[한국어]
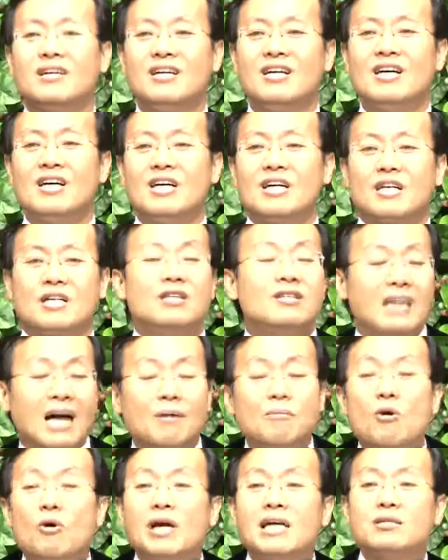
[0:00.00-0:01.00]
그렇게
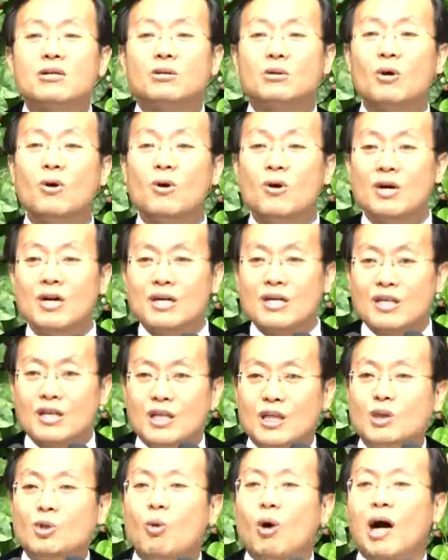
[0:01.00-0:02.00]
감사로 살았기
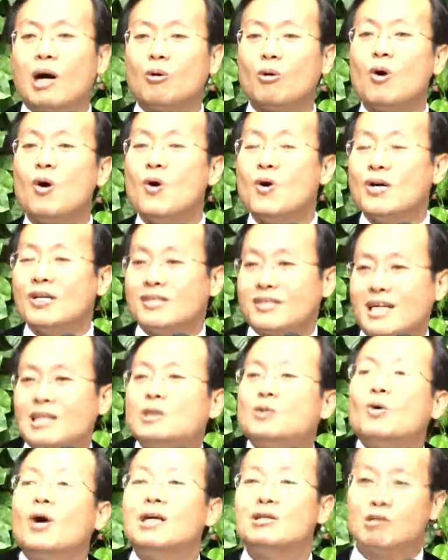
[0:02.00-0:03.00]
때문에 그
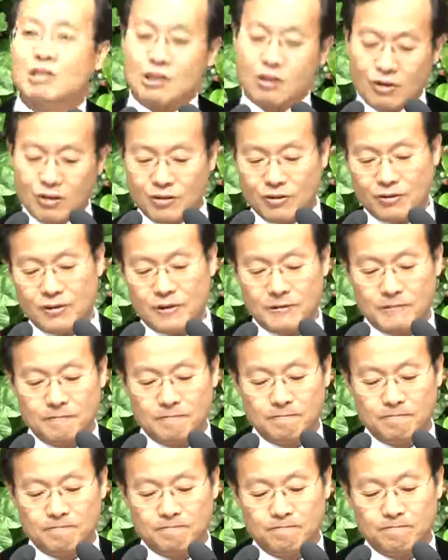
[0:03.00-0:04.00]
감옥에서도
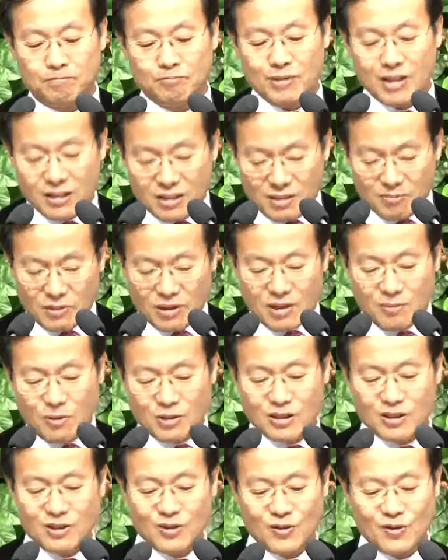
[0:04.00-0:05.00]
기도하고
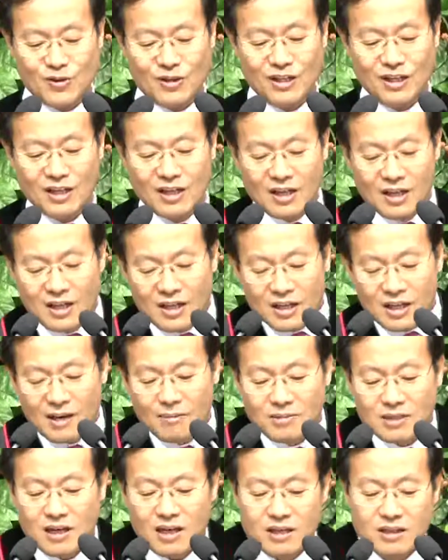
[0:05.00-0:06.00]
찬송할 수 있었던 거예요.
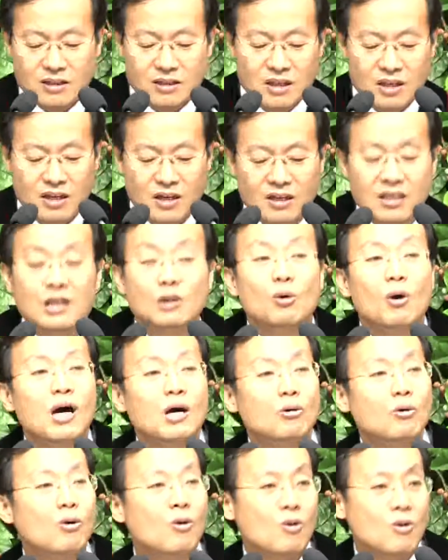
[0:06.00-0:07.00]
같이 한번
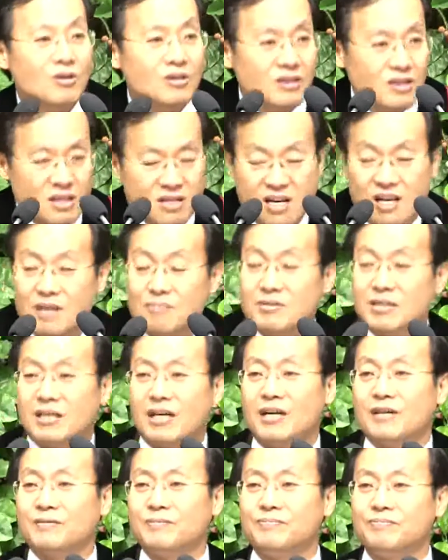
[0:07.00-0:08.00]
해보시죠.
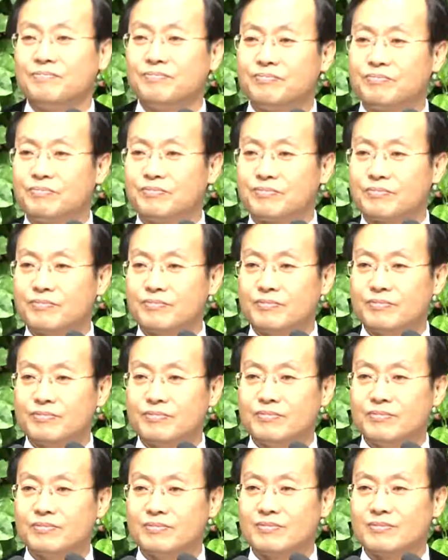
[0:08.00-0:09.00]
감사하는 자가
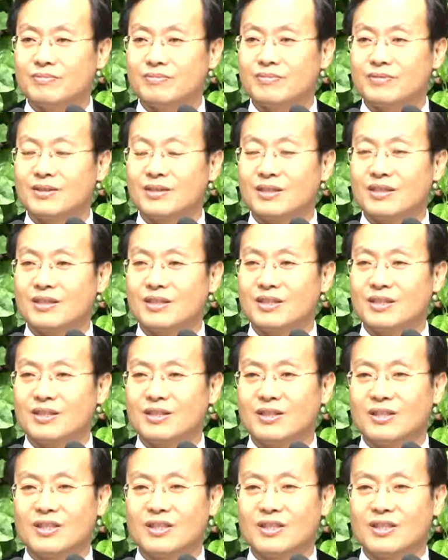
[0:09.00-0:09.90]
기도하고 찬양합니다.